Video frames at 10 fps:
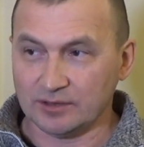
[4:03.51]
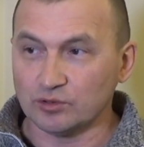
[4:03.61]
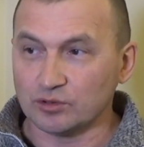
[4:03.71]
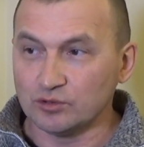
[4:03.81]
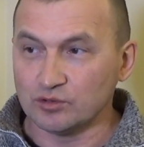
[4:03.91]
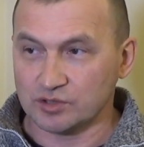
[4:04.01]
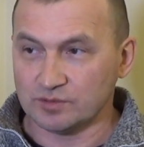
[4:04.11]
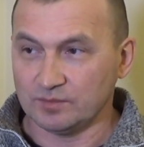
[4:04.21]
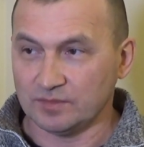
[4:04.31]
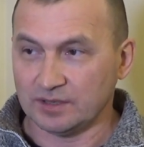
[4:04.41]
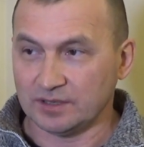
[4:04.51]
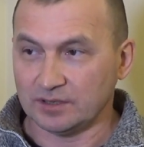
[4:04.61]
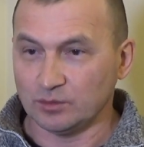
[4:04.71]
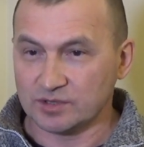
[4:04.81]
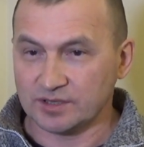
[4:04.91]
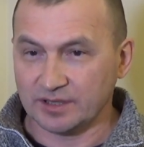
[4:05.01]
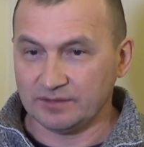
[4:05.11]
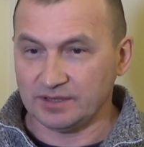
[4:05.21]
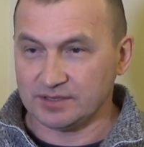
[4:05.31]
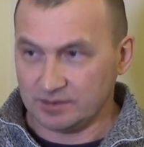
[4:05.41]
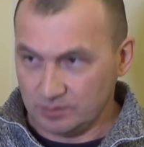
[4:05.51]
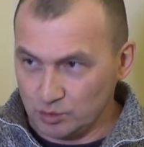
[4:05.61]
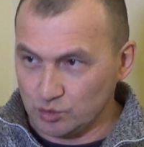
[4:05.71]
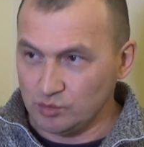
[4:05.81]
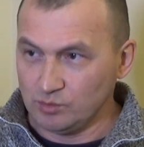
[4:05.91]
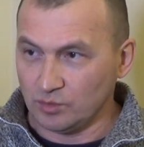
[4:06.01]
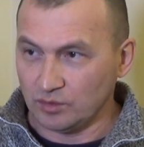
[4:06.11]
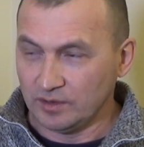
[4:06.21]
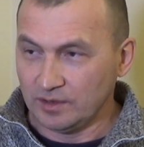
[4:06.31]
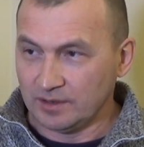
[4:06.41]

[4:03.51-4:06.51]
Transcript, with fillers: который должен э, установить сумму,